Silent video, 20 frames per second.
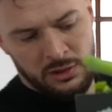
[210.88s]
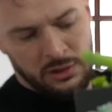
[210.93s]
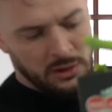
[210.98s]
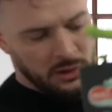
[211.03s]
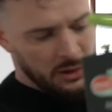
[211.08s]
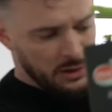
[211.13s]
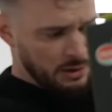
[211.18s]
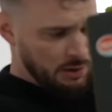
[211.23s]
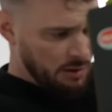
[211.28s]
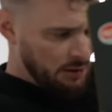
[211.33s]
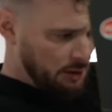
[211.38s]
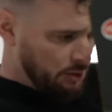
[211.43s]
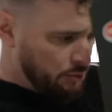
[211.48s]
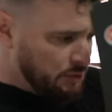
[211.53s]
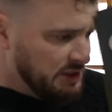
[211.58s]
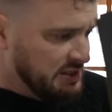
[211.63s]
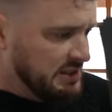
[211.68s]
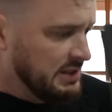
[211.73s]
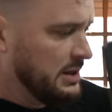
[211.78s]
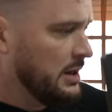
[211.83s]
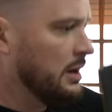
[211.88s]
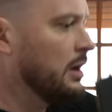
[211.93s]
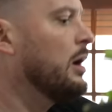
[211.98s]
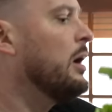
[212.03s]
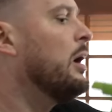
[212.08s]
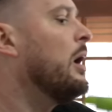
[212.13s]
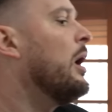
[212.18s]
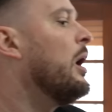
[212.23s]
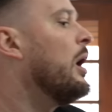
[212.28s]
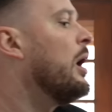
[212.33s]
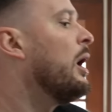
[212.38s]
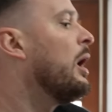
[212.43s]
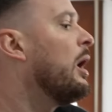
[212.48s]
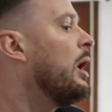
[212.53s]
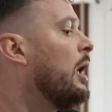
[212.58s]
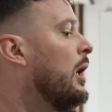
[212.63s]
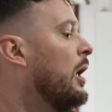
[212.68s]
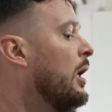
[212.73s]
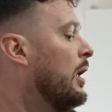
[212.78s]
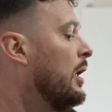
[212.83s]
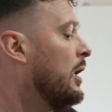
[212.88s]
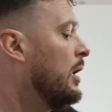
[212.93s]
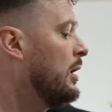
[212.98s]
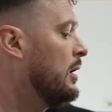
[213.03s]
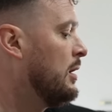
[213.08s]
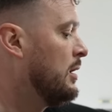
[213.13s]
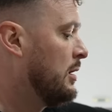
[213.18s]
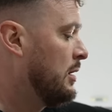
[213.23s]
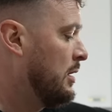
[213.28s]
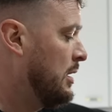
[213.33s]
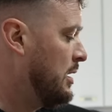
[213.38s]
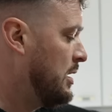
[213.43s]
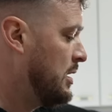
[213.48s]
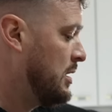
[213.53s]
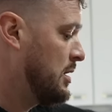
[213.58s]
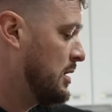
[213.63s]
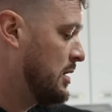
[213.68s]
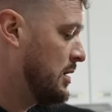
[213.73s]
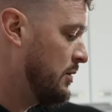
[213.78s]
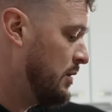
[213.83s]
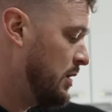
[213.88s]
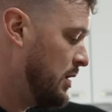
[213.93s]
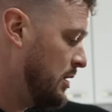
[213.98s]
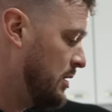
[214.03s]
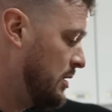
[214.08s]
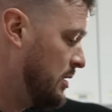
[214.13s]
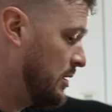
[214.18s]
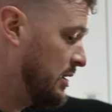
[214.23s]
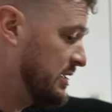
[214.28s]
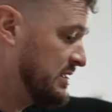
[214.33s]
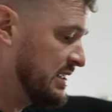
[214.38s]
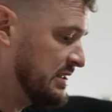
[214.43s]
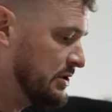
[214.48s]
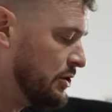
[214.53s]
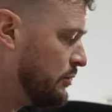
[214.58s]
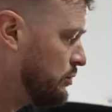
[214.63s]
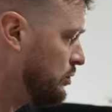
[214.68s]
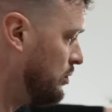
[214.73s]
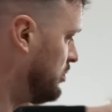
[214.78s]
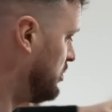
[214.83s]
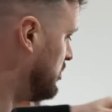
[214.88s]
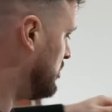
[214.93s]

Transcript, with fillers: des revenus qui fluctuent entre 2000 et 4000 euros, ils font attention